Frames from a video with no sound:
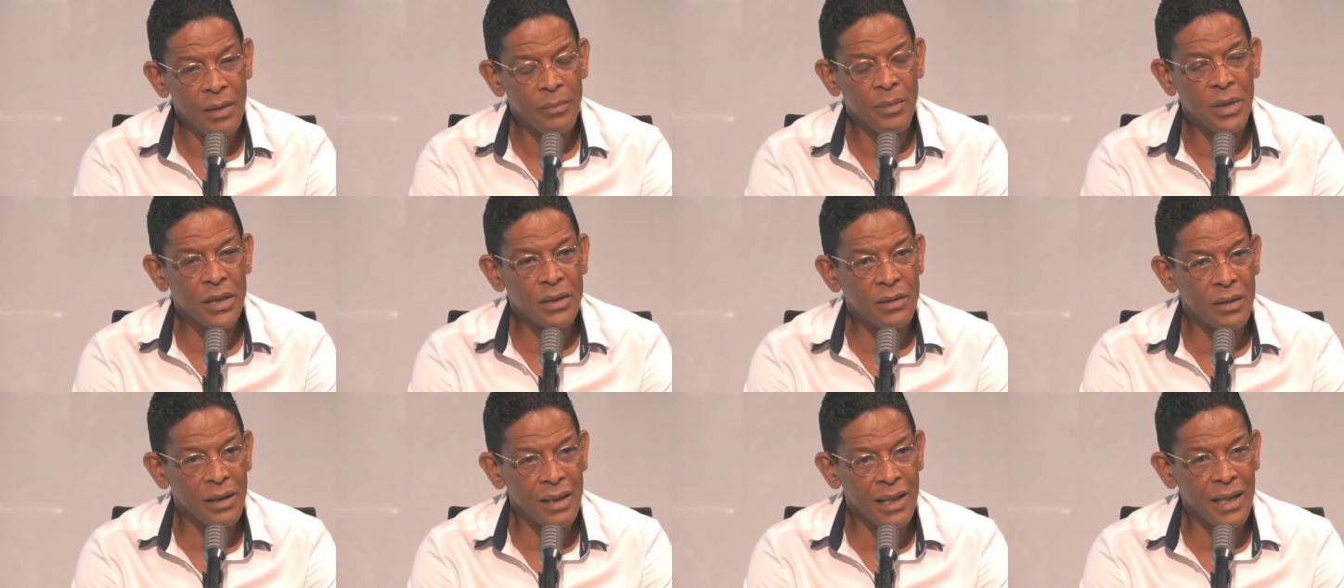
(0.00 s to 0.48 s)

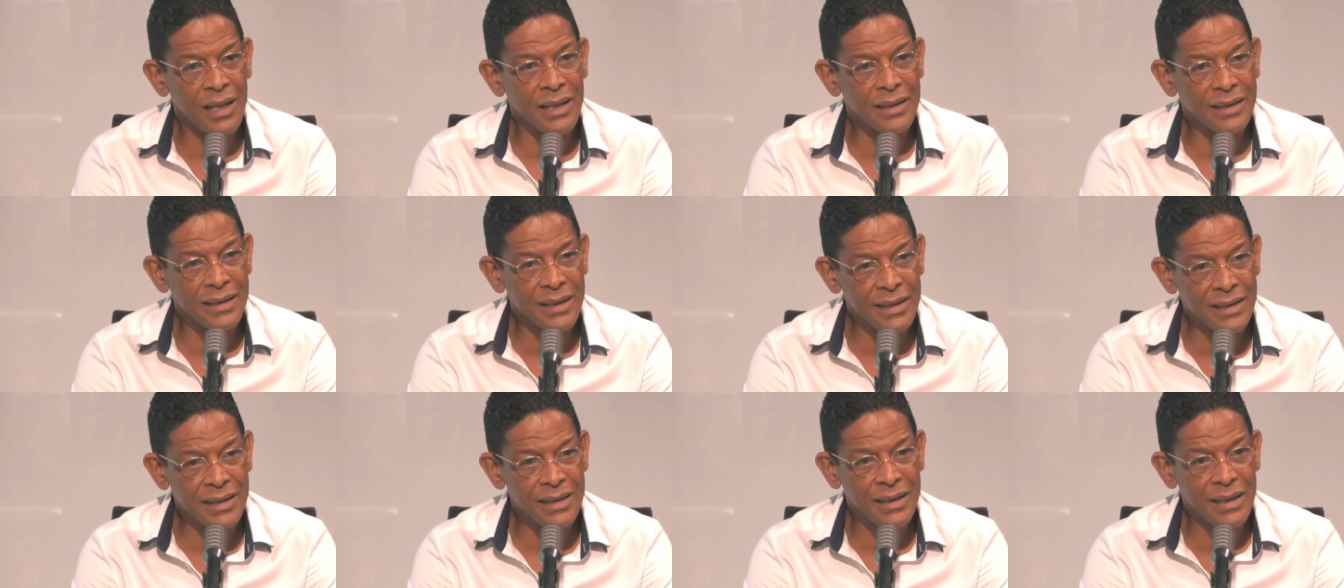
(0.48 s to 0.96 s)
Parce que la
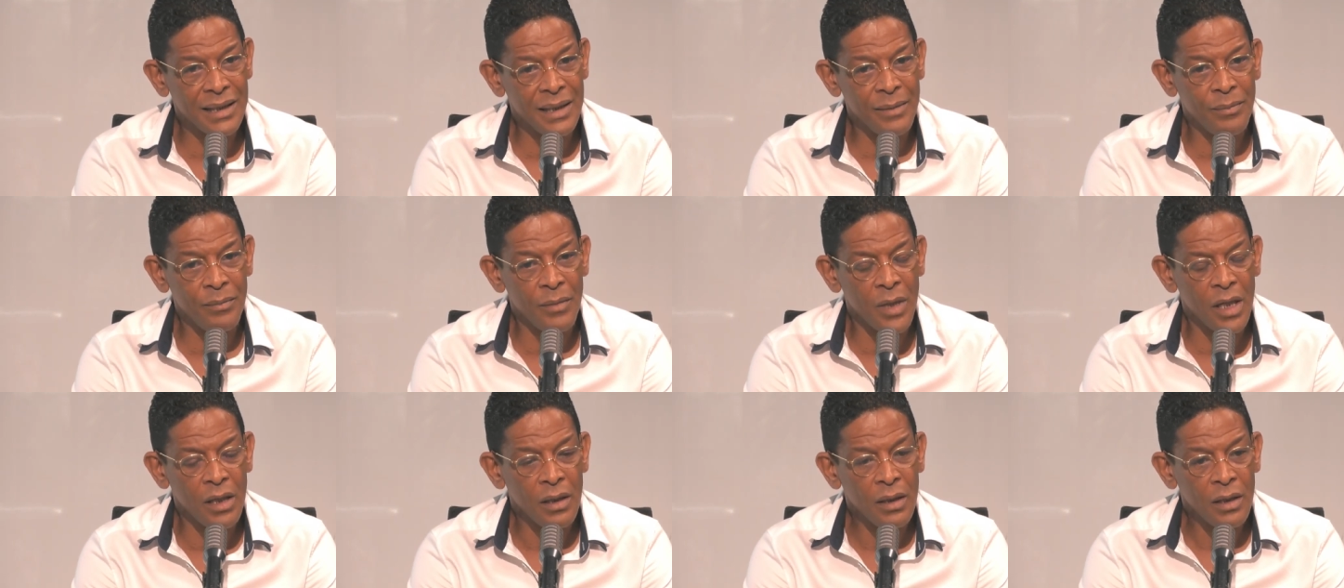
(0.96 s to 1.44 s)

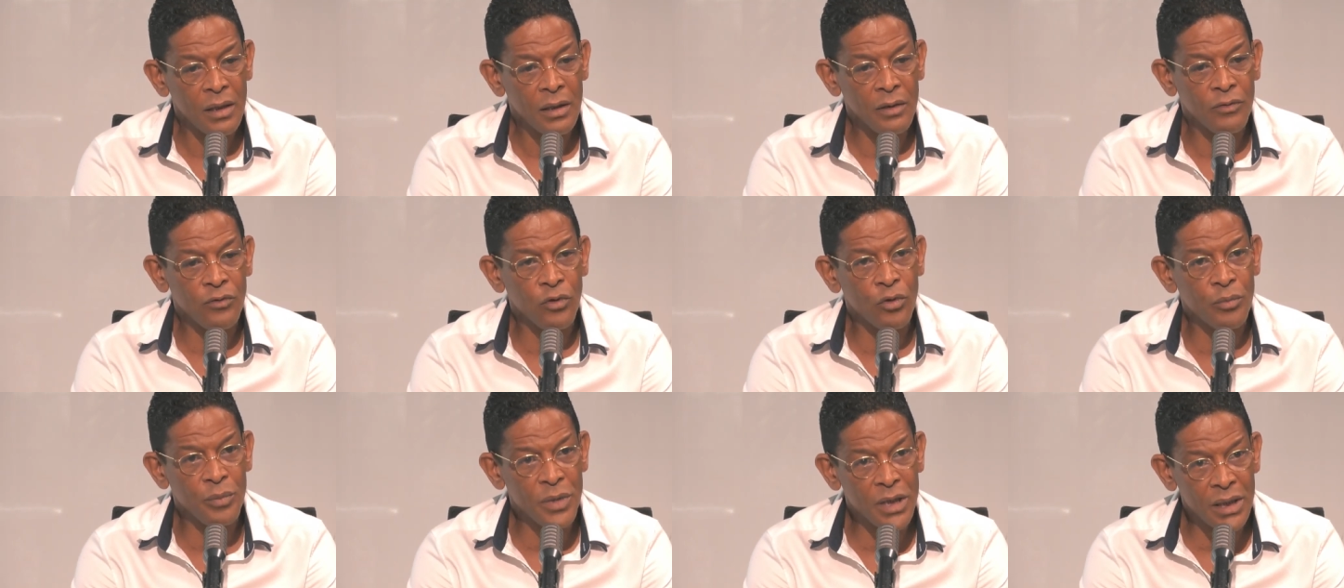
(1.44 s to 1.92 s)
CTM, il
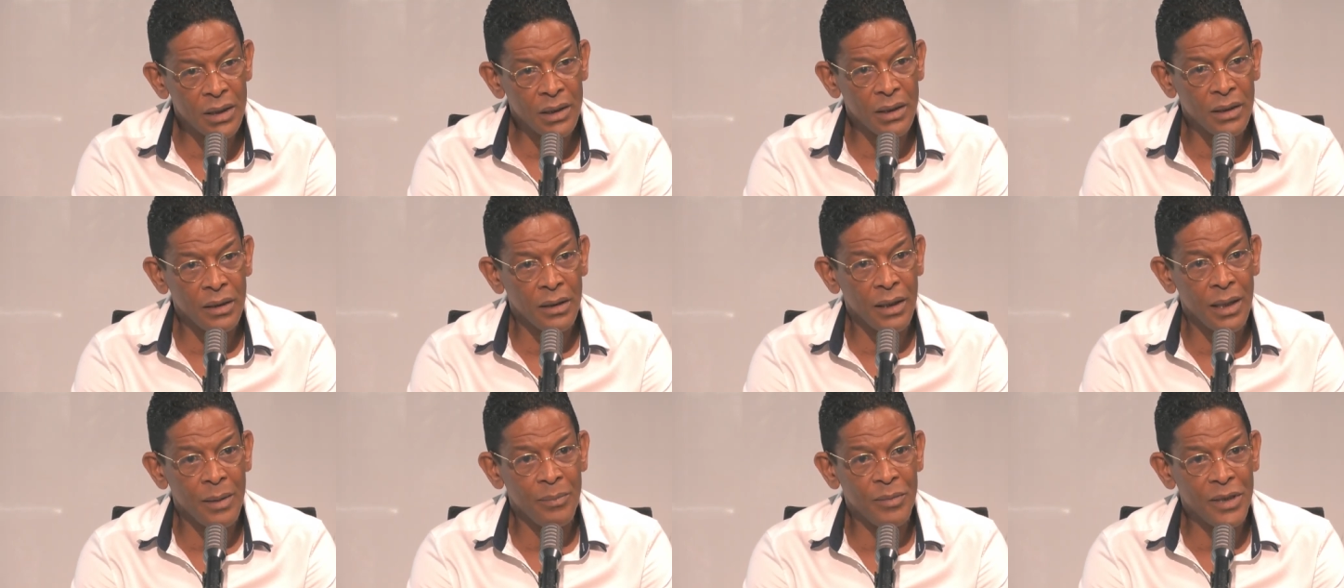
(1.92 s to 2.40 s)
faut
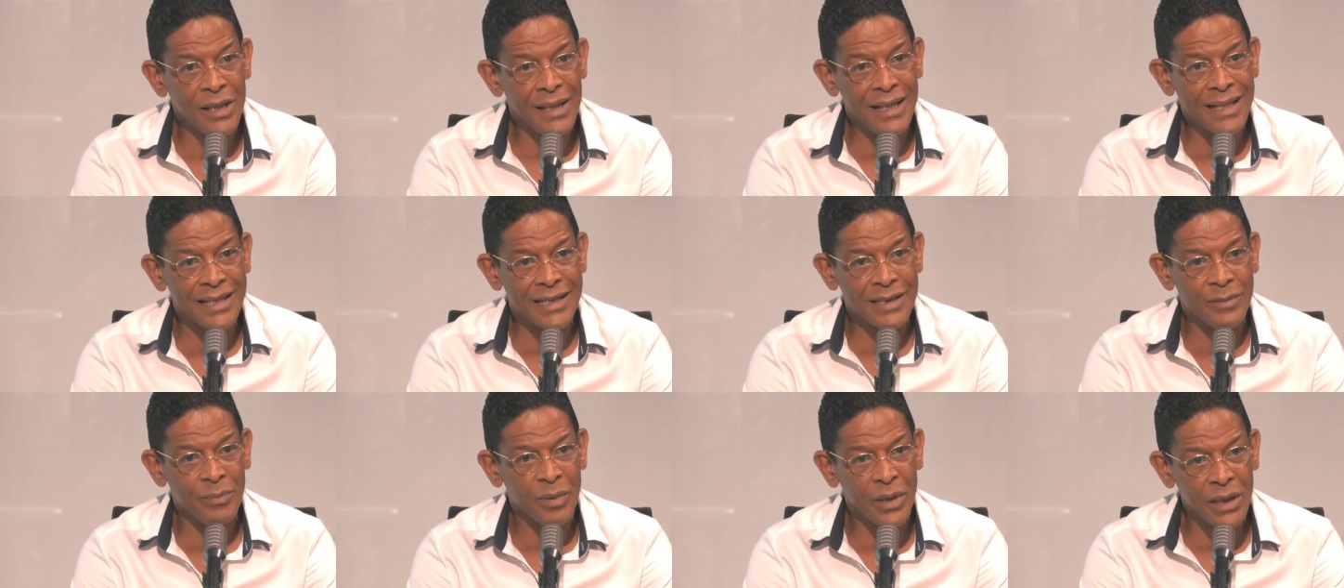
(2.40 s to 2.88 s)
bien rappeler
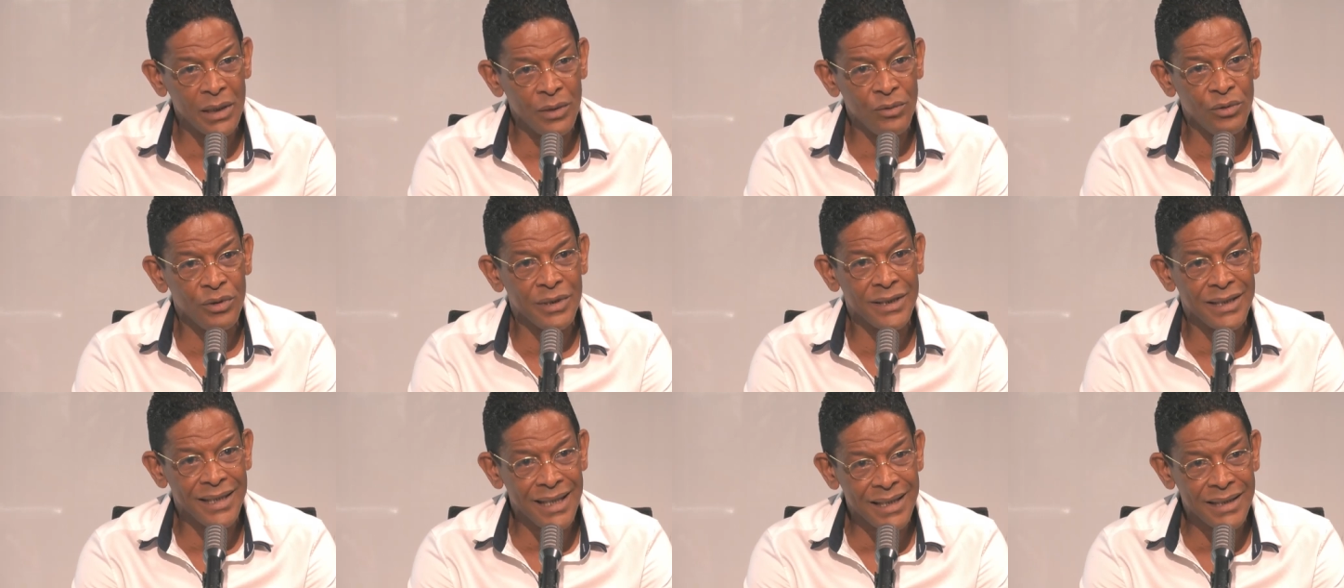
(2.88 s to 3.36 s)
l'esprit
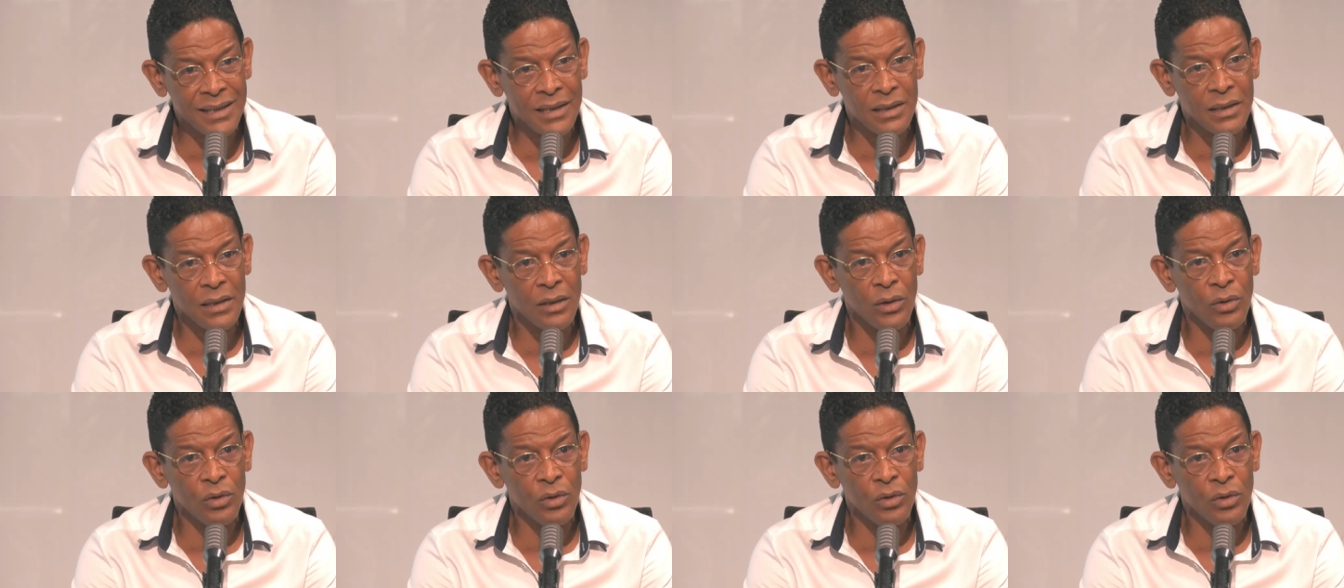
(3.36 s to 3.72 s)
du texte